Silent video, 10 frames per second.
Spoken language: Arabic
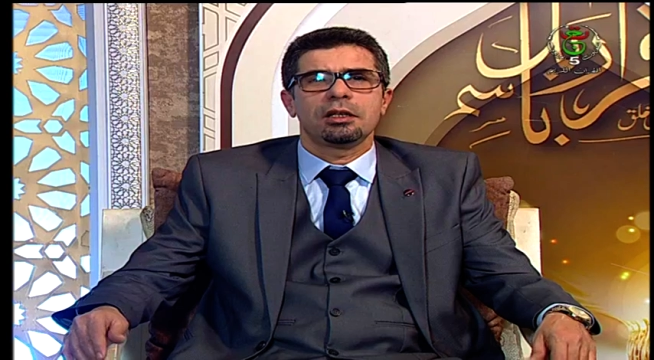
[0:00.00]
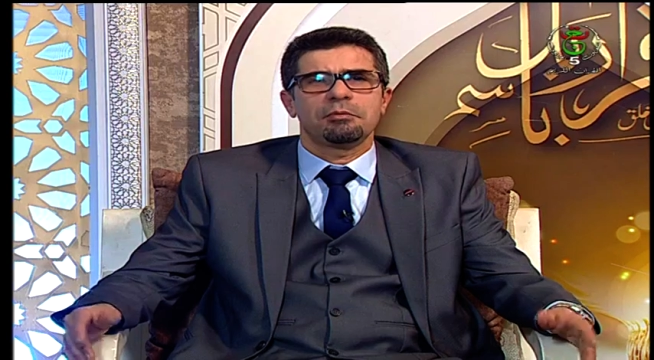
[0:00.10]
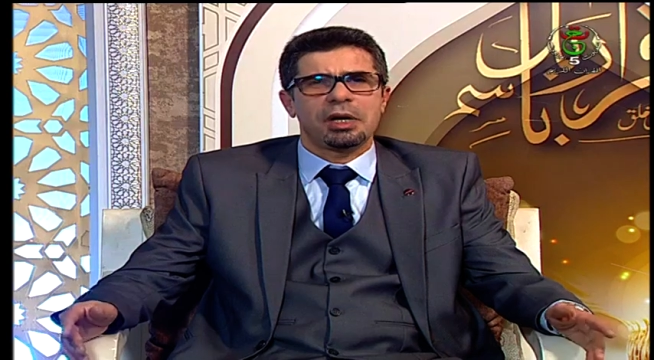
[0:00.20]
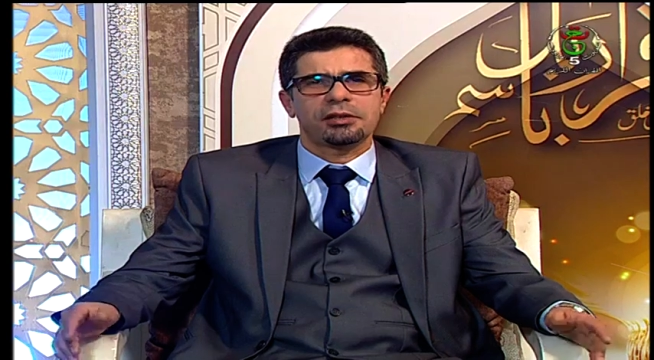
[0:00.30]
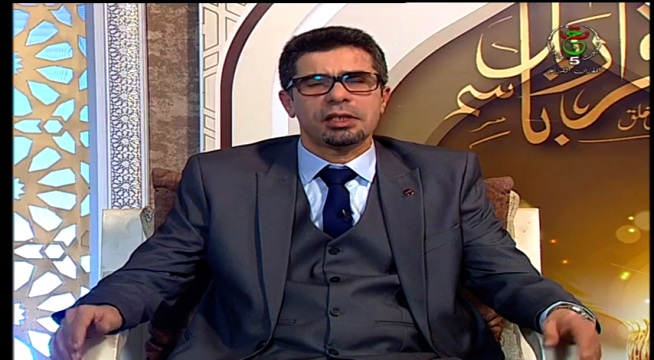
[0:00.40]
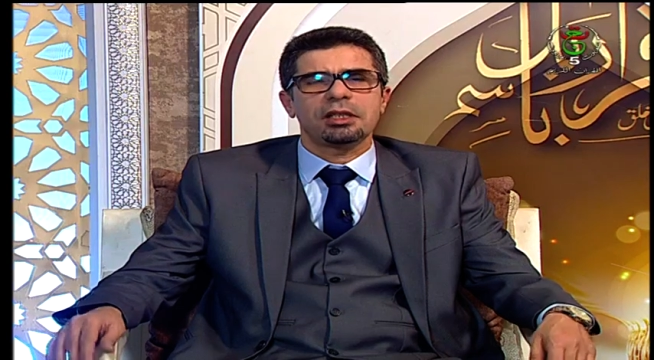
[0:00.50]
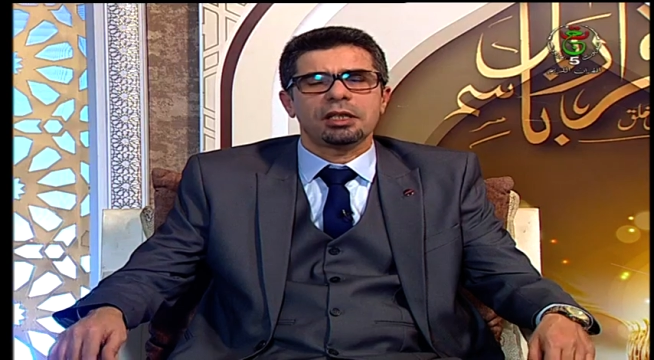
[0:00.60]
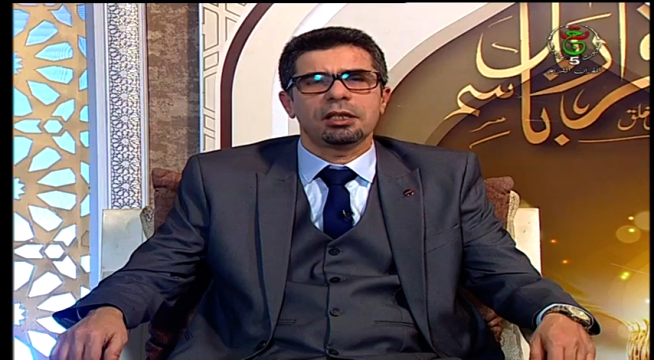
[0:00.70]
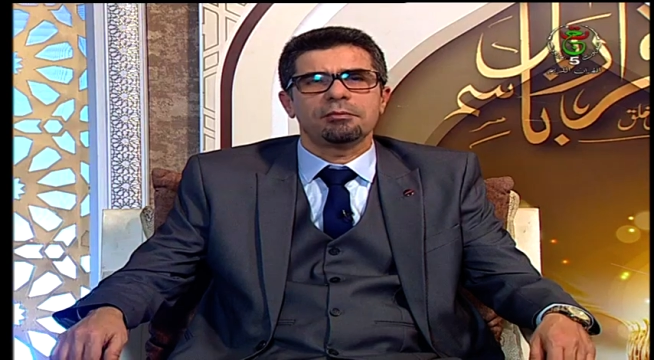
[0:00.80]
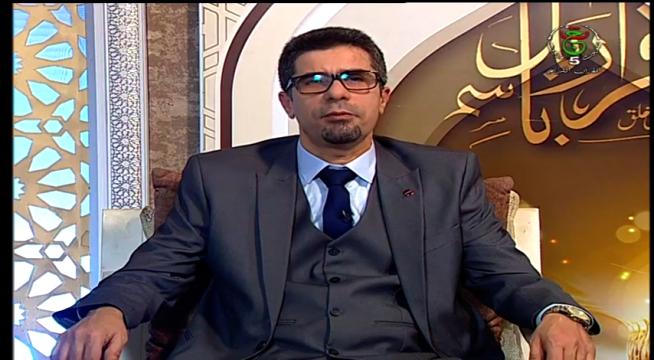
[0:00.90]

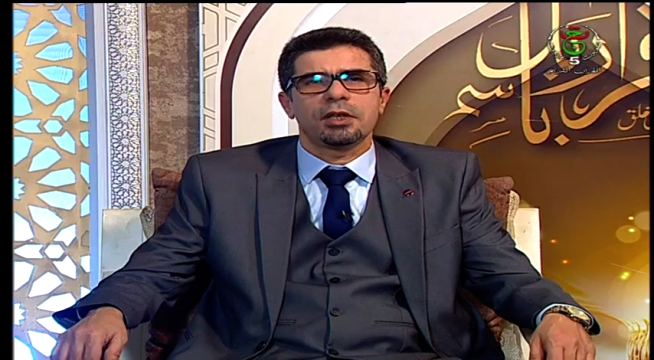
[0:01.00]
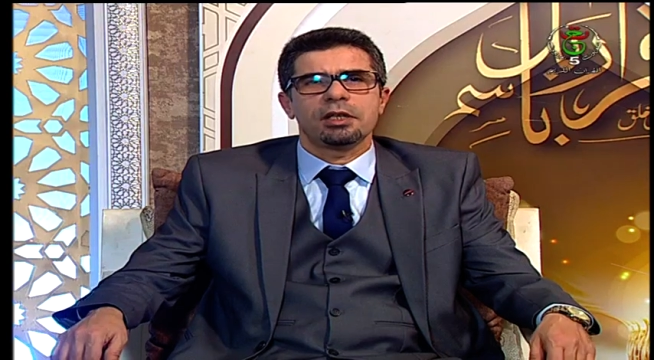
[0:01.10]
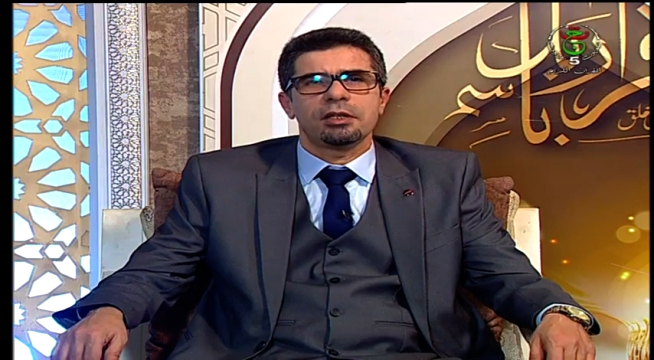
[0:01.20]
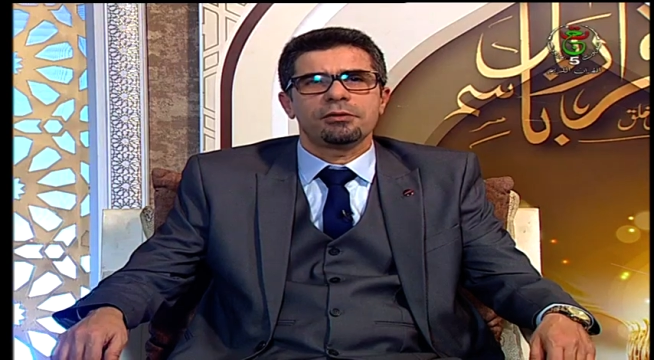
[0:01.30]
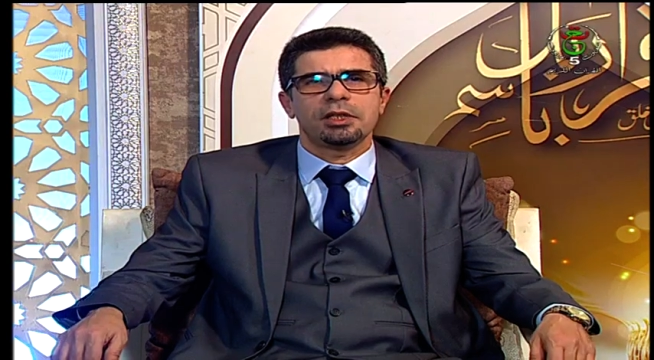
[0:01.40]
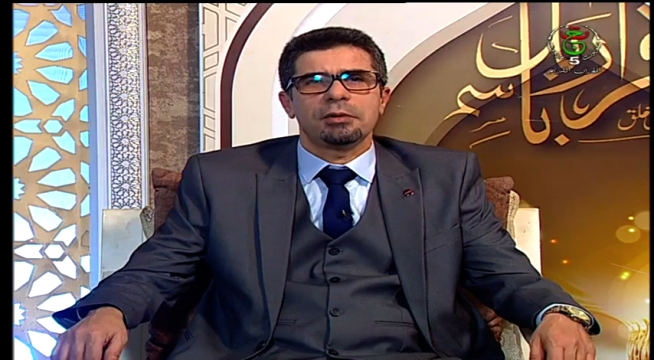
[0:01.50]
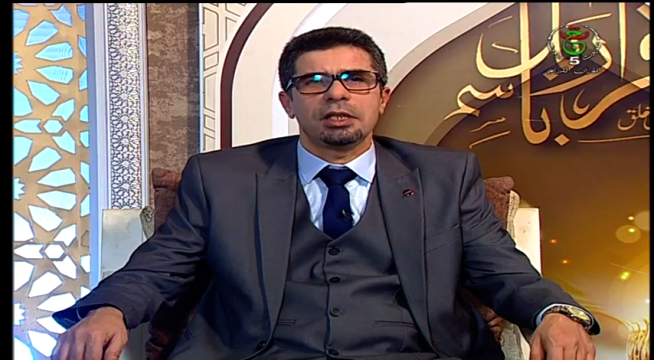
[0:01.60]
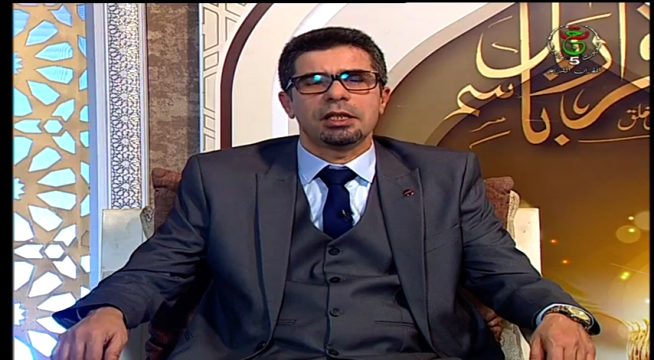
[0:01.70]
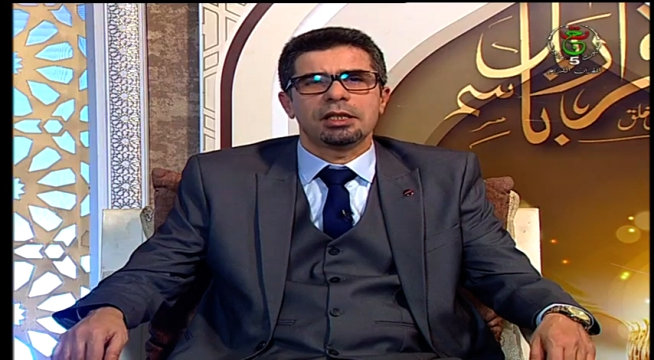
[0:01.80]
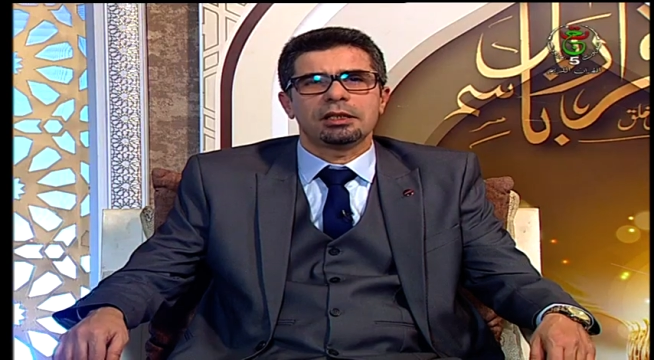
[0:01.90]
مقصدهم في
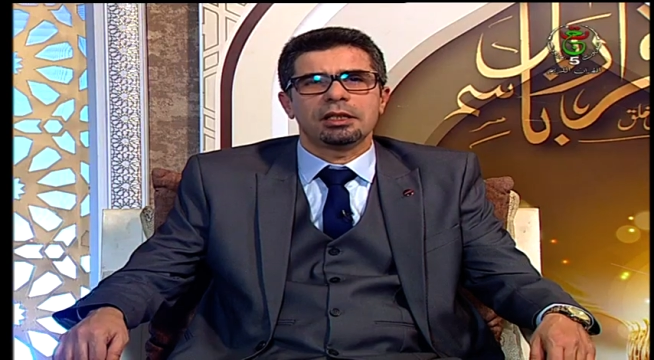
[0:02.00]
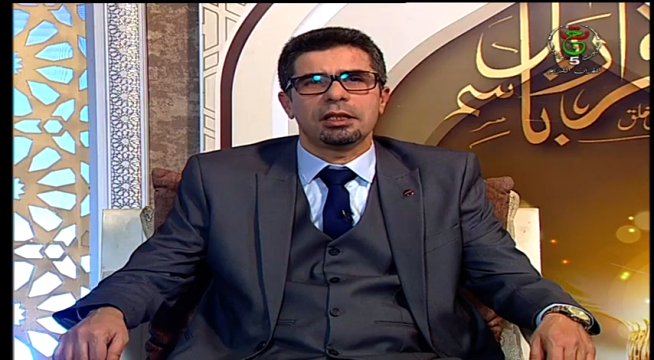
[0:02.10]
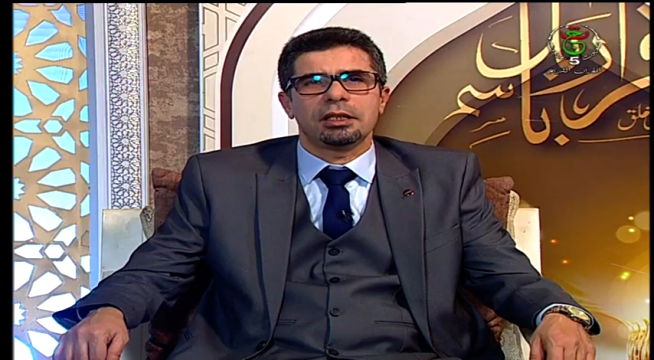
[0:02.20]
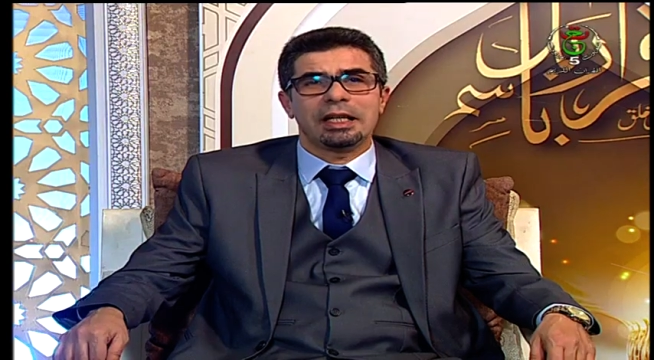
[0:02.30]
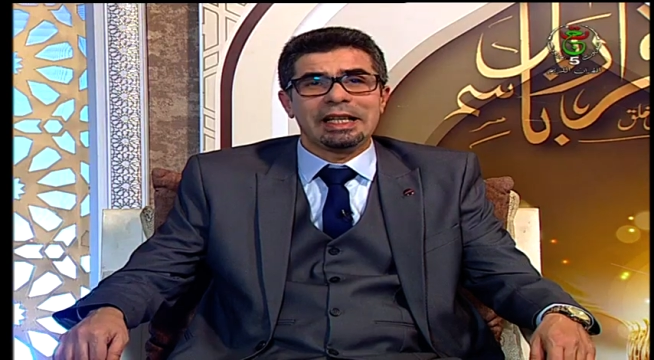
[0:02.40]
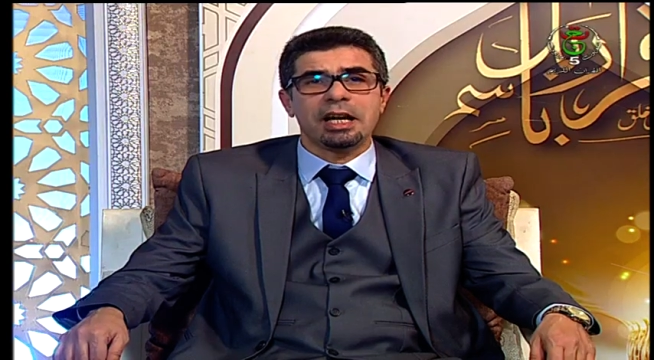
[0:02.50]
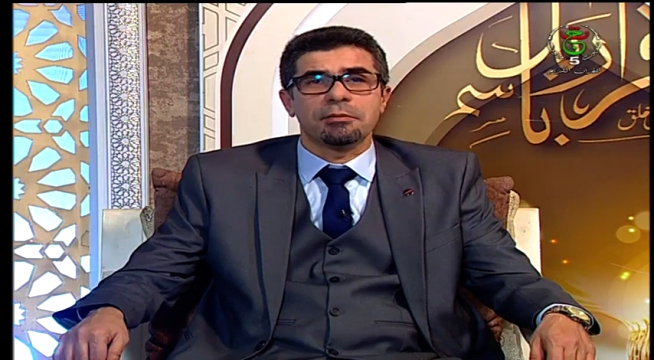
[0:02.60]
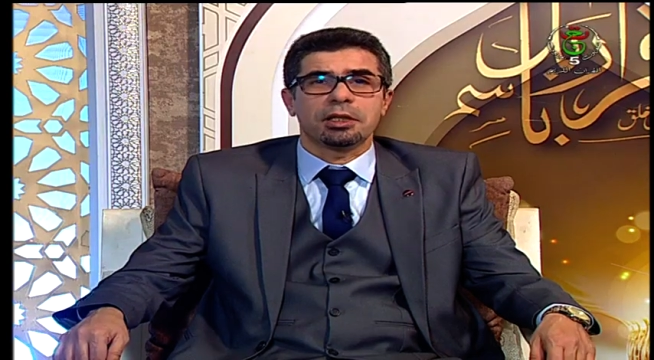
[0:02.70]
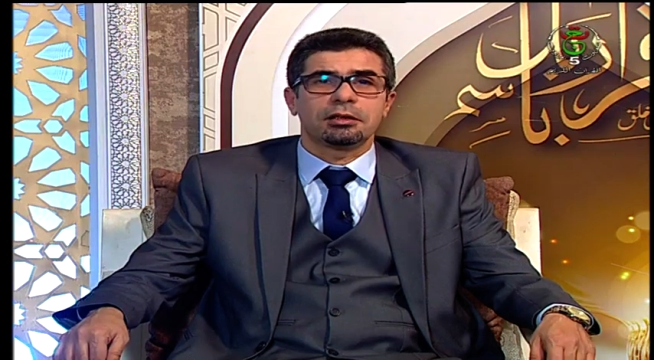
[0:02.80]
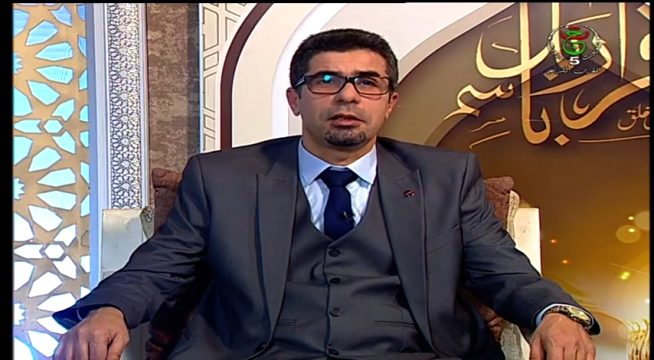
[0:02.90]
بداية الأمر